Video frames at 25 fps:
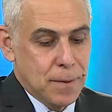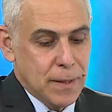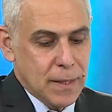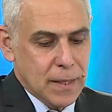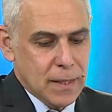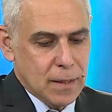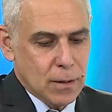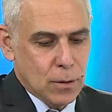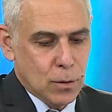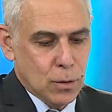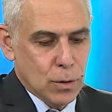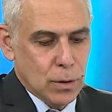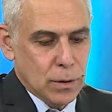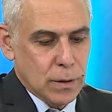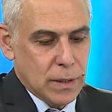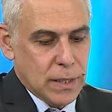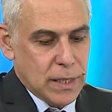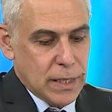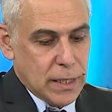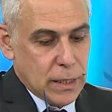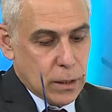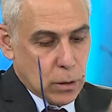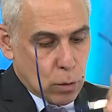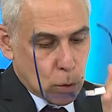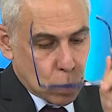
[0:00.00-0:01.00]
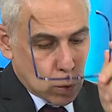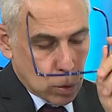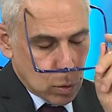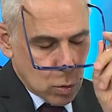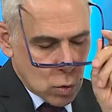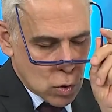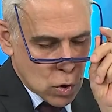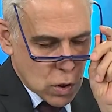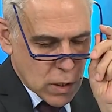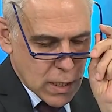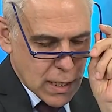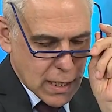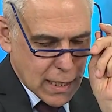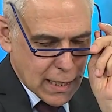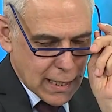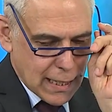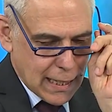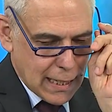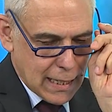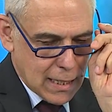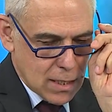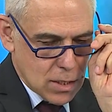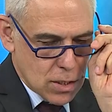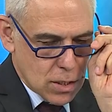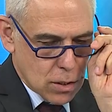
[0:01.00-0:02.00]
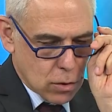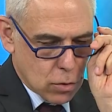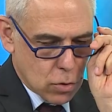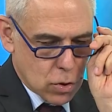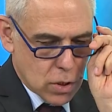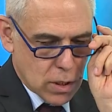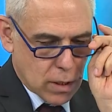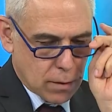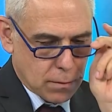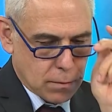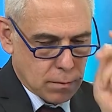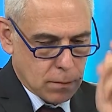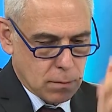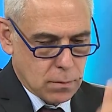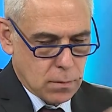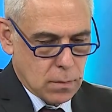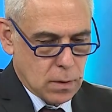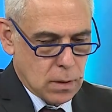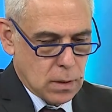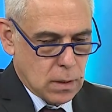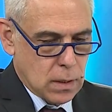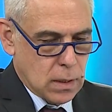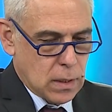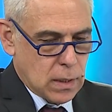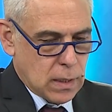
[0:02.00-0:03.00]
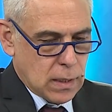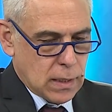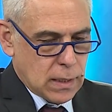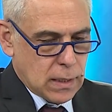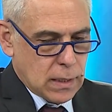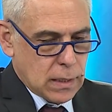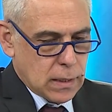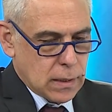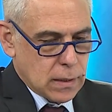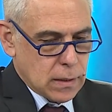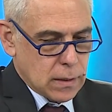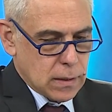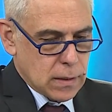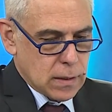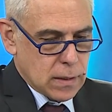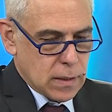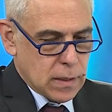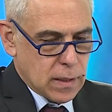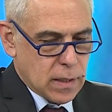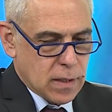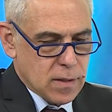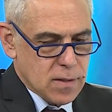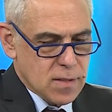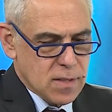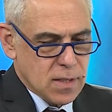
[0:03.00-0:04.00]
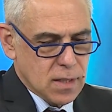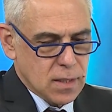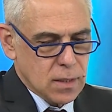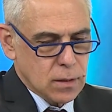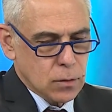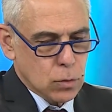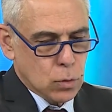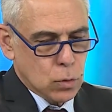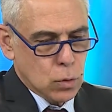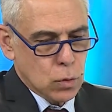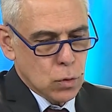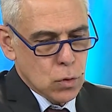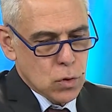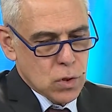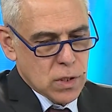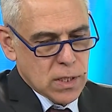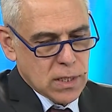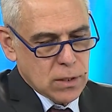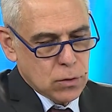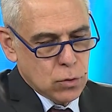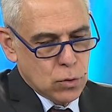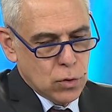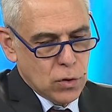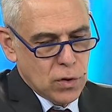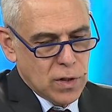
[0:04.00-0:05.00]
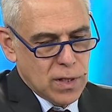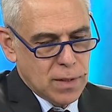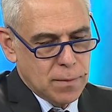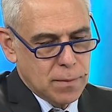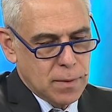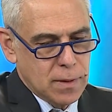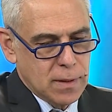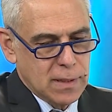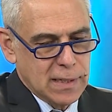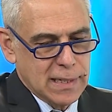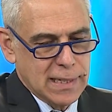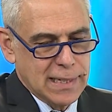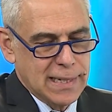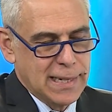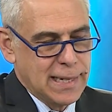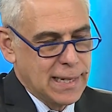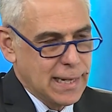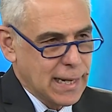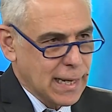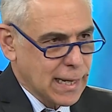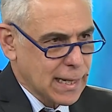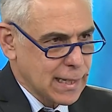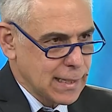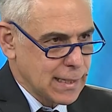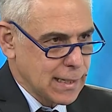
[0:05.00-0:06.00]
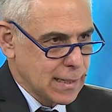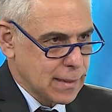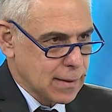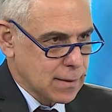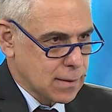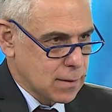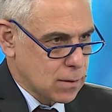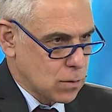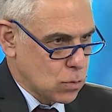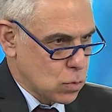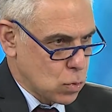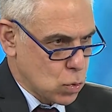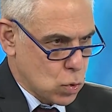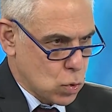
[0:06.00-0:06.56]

Peki e, kuluçkaya gelince hocam e, hastalığın kuluçka dönemi ne kadar